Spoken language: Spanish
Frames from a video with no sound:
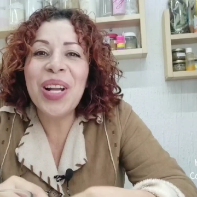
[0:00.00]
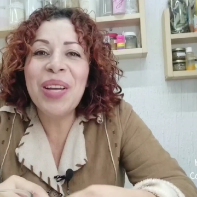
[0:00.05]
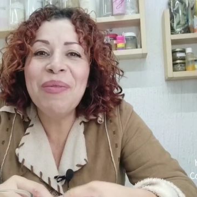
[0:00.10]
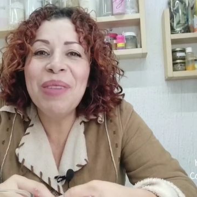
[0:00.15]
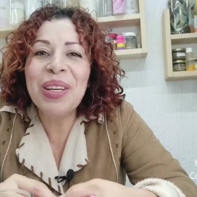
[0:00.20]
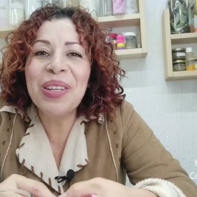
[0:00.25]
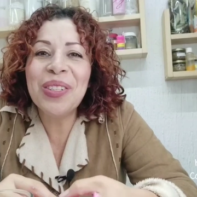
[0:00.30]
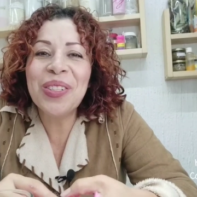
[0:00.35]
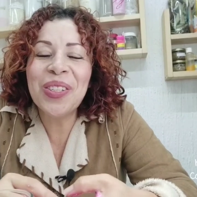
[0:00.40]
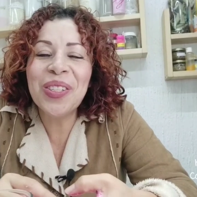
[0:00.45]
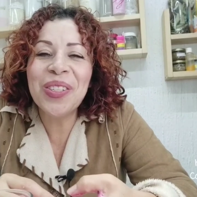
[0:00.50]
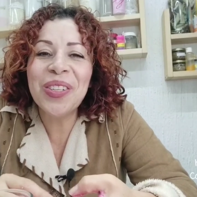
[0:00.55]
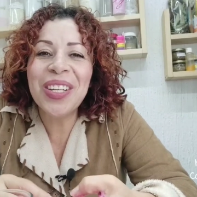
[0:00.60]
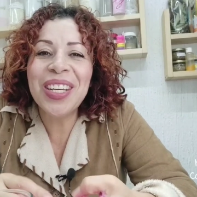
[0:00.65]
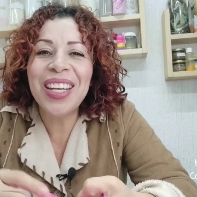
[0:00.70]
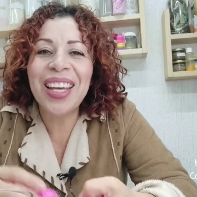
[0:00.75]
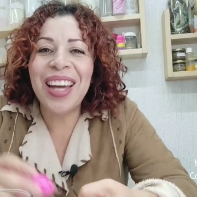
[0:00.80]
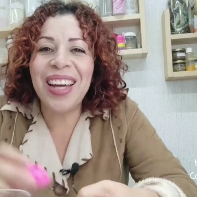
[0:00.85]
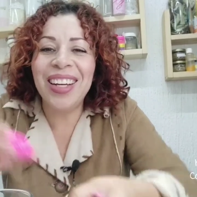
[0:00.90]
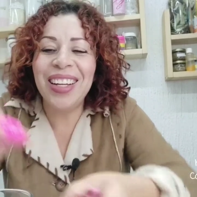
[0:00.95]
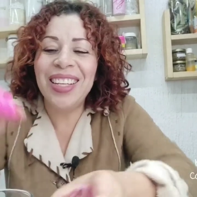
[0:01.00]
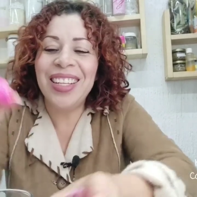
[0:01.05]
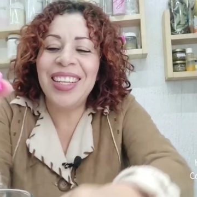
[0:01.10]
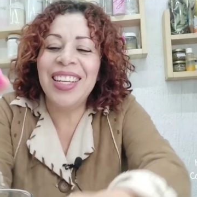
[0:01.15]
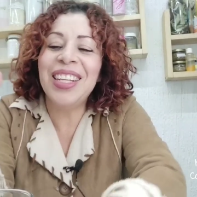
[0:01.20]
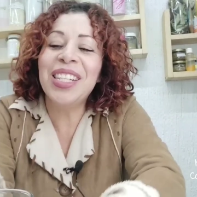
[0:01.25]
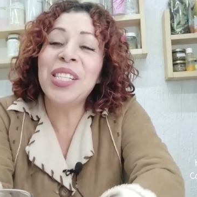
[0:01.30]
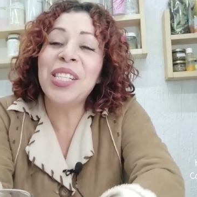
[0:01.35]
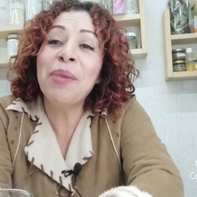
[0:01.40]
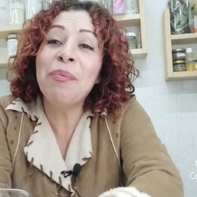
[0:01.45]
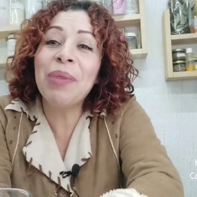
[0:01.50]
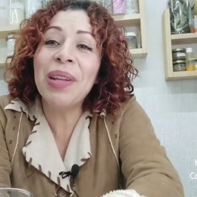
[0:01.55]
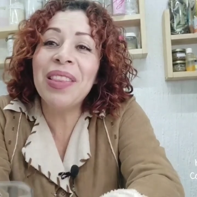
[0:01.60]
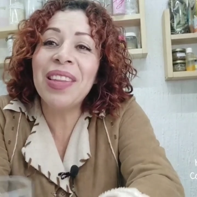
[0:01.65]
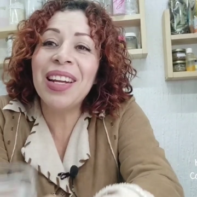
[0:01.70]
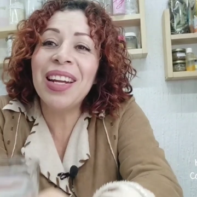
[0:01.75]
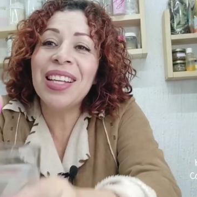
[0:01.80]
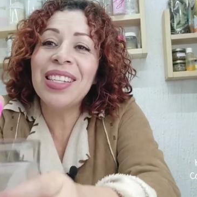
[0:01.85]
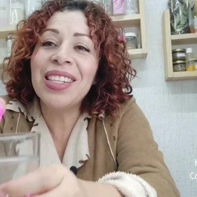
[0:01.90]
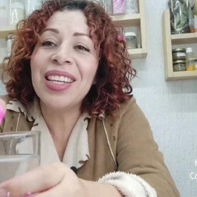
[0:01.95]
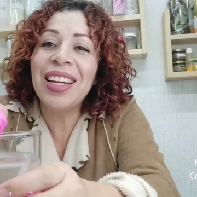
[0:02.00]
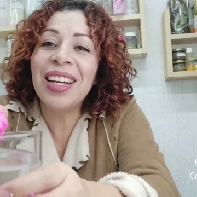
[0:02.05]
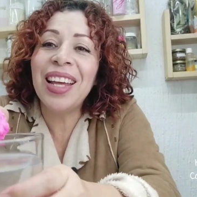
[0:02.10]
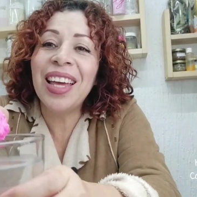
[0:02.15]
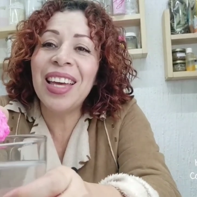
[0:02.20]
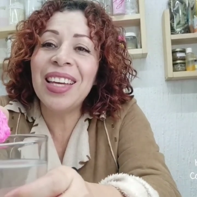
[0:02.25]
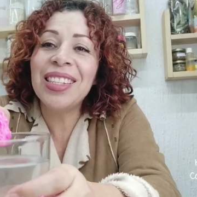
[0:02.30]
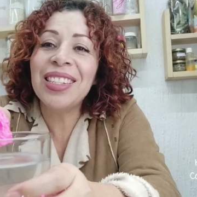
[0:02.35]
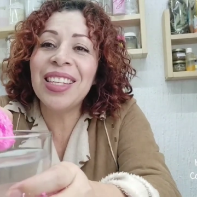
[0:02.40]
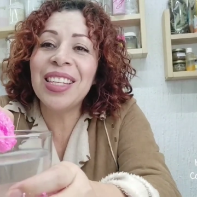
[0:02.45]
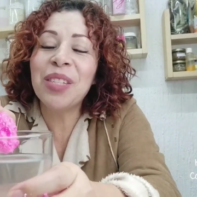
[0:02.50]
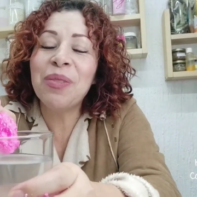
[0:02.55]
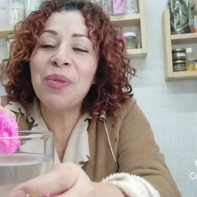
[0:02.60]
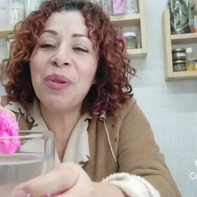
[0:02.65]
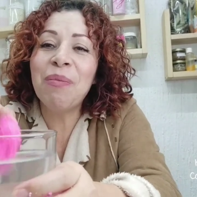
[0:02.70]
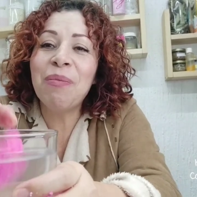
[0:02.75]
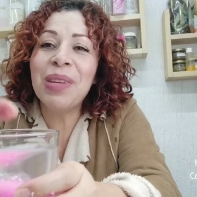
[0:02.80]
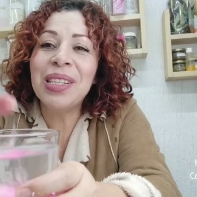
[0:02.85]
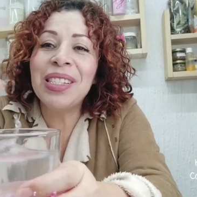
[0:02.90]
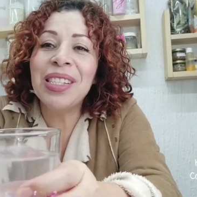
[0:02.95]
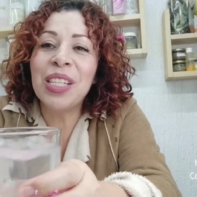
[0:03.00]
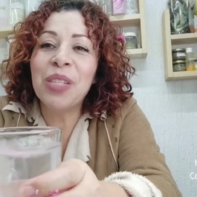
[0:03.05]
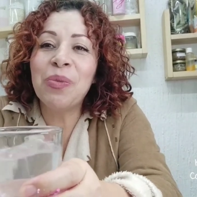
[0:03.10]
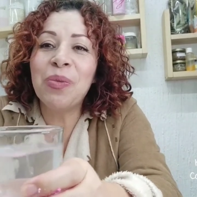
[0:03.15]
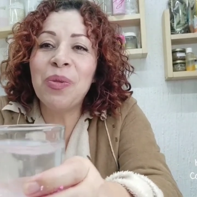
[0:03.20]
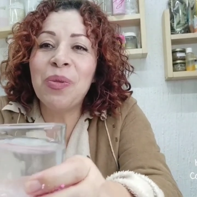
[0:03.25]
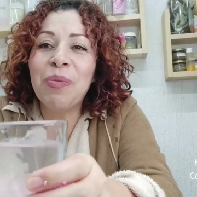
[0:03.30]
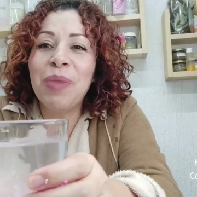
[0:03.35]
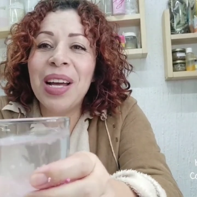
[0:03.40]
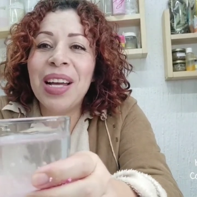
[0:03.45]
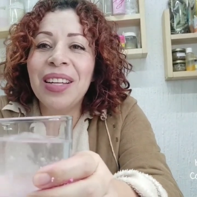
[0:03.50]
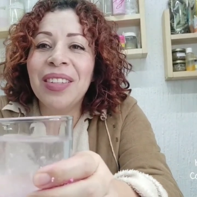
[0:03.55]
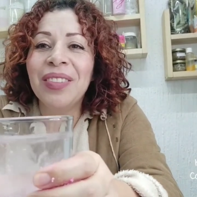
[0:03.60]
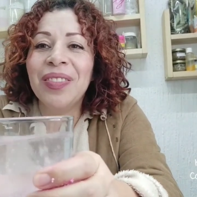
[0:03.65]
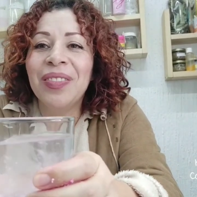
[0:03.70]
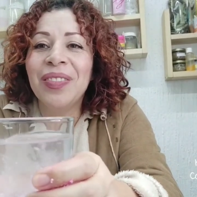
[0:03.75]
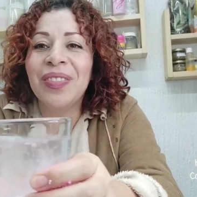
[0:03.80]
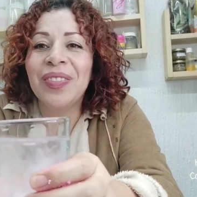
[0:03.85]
Hola amigos, yo soy Kari ¿Quieres aprender a hacer estas bombas de espuma?